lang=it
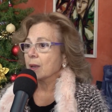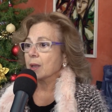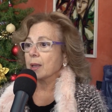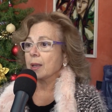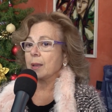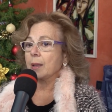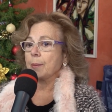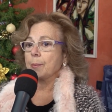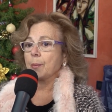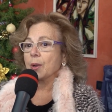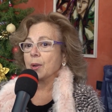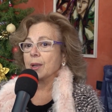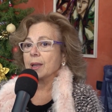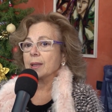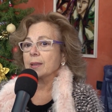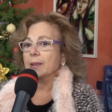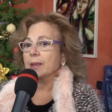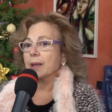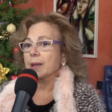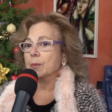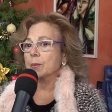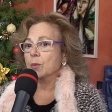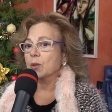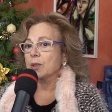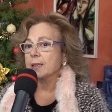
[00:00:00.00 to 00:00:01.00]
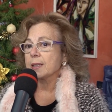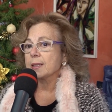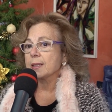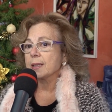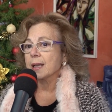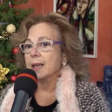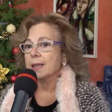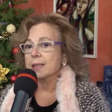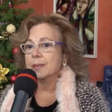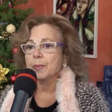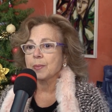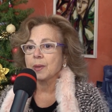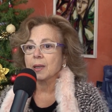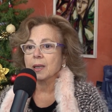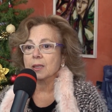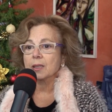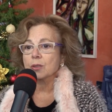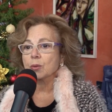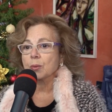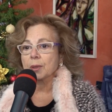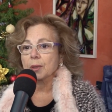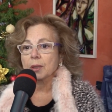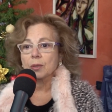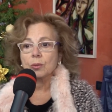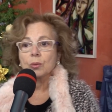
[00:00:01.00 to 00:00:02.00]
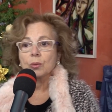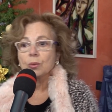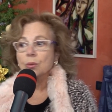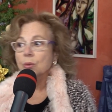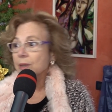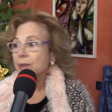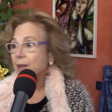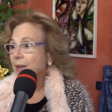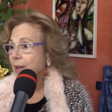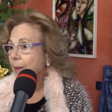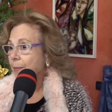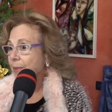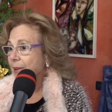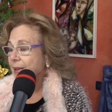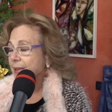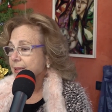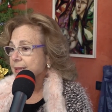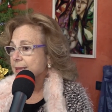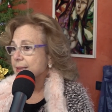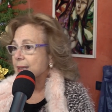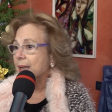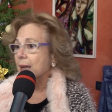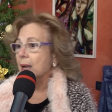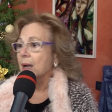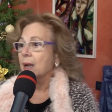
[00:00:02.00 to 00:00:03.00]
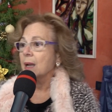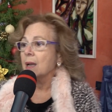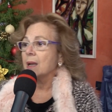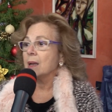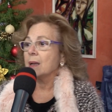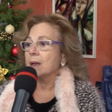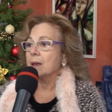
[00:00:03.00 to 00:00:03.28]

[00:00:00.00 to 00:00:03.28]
che poi a Termoli si esplica soprattutto nella pesca,